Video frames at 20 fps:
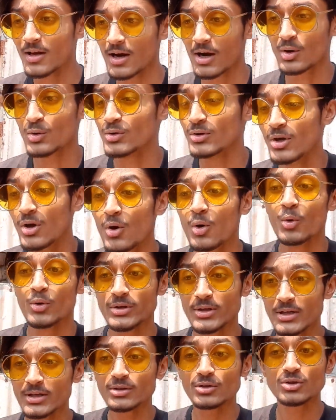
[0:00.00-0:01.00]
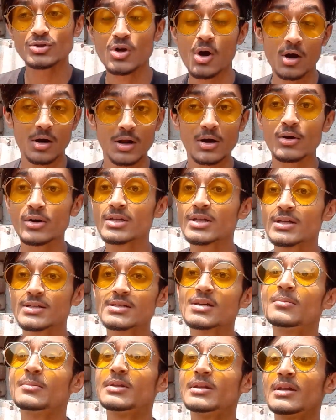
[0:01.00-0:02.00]
কারণ অতিরিক্ত ঝগড়া হয়ে
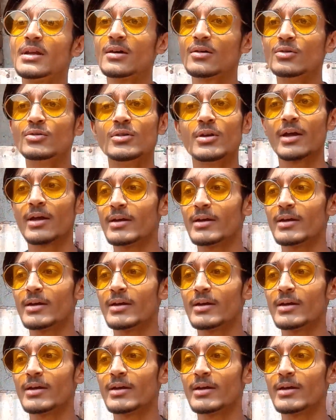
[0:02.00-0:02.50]
যাচ্ছে আমাদের এখন